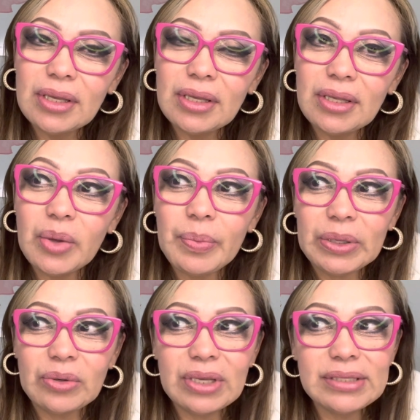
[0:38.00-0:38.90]
Y
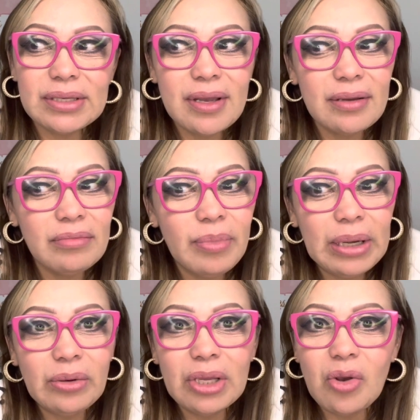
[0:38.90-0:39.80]
espero que sean
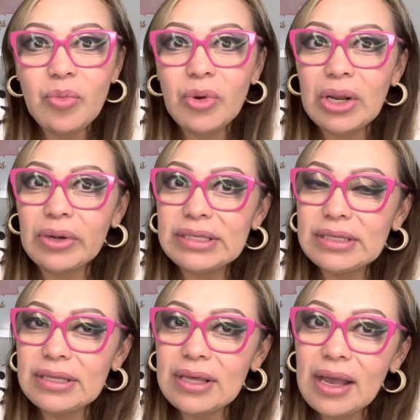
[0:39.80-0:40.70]
valores como la
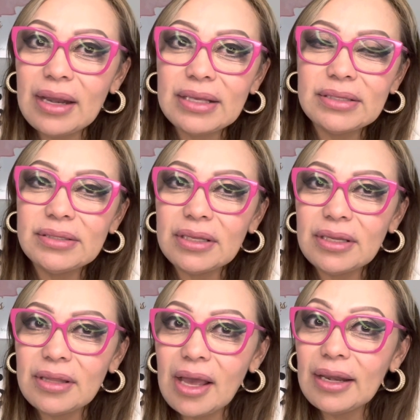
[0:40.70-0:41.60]
honestidad, la
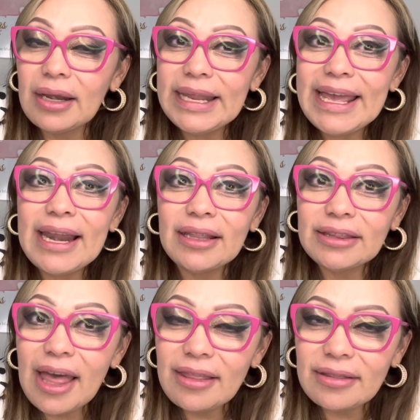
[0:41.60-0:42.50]
sinceridad, la
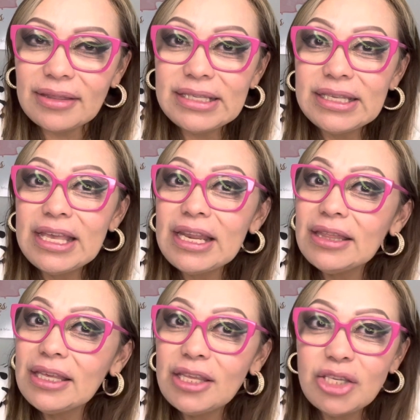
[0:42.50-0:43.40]
lealtad. Ni siquiera
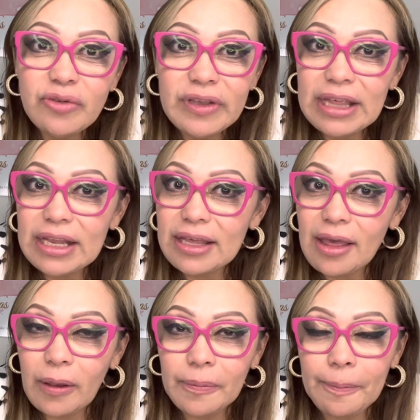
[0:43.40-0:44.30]
te he dicho
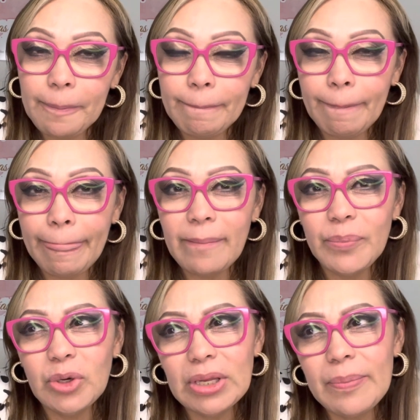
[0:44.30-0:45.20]
fidelidad,
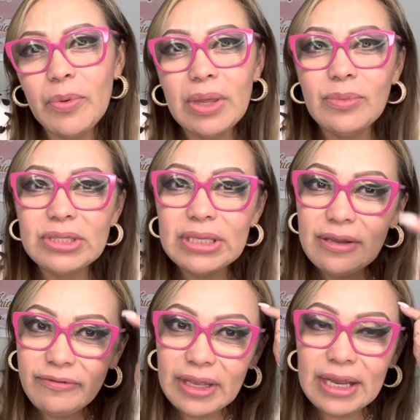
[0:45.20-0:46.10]
porque podemos ser
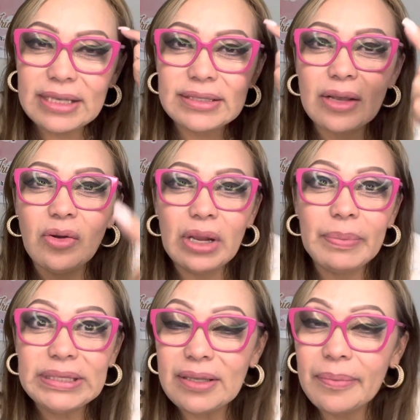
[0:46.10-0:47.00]
infieles hasta con el
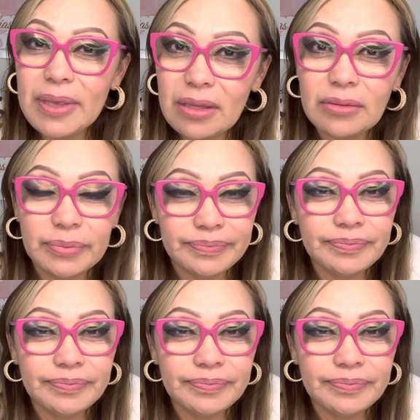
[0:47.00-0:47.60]
pensamiento.